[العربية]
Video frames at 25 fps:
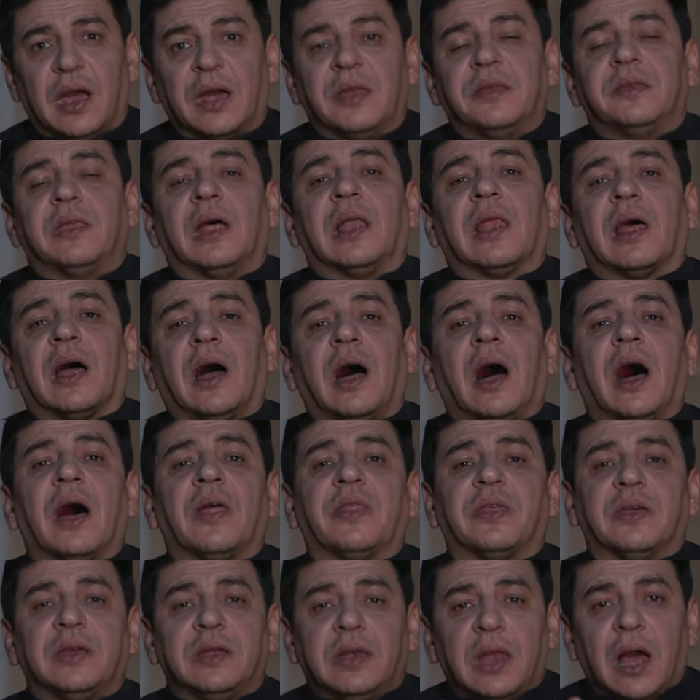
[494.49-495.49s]
ان
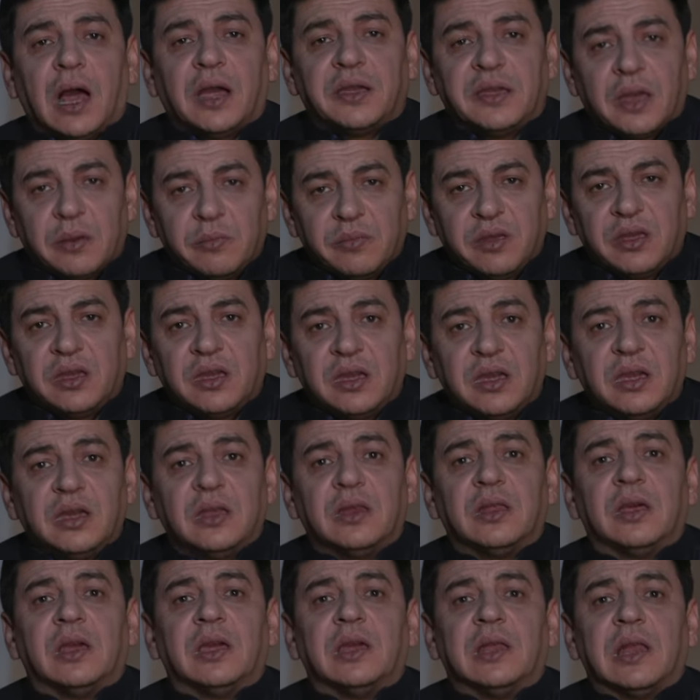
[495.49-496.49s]
القاضي لا
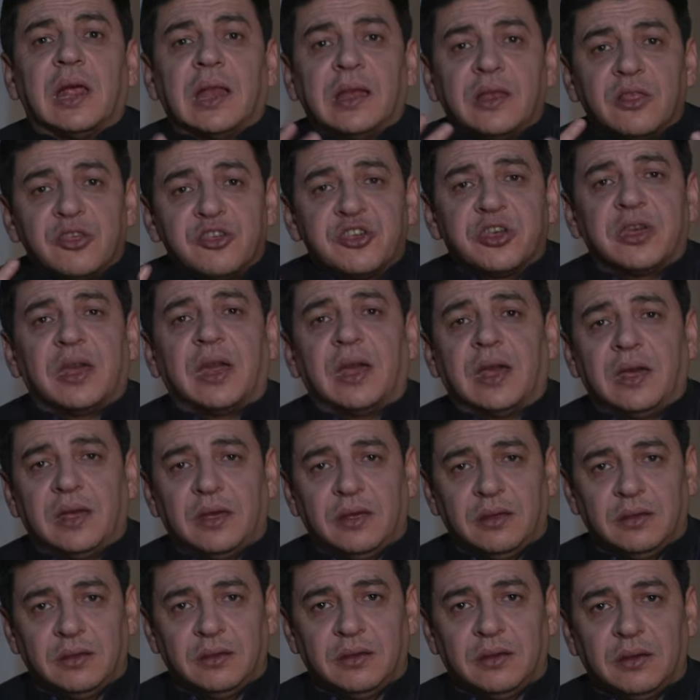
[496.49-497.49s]
يميل الى
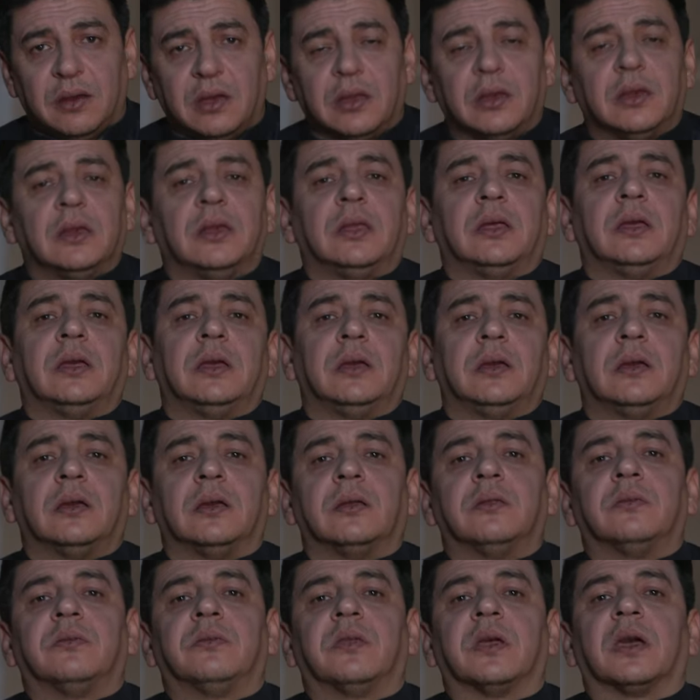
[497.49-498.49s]
الجهه اللي
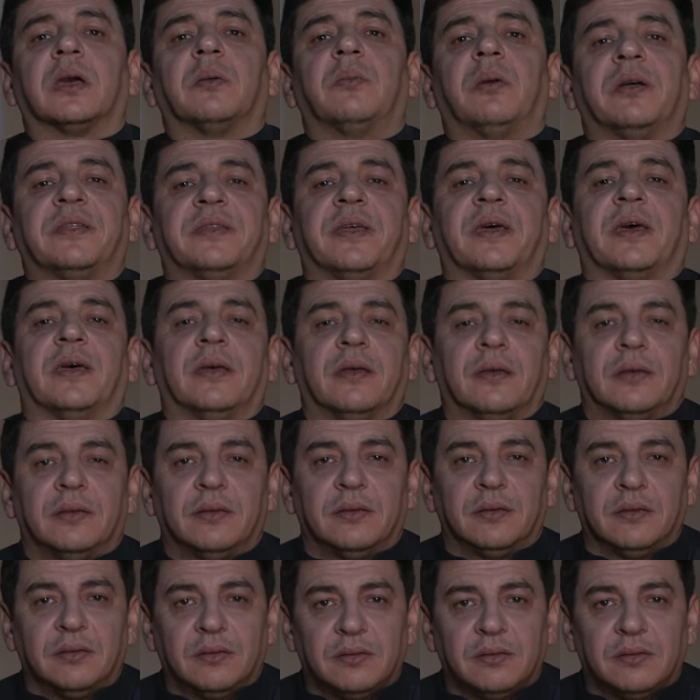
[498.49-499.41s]
انتخبته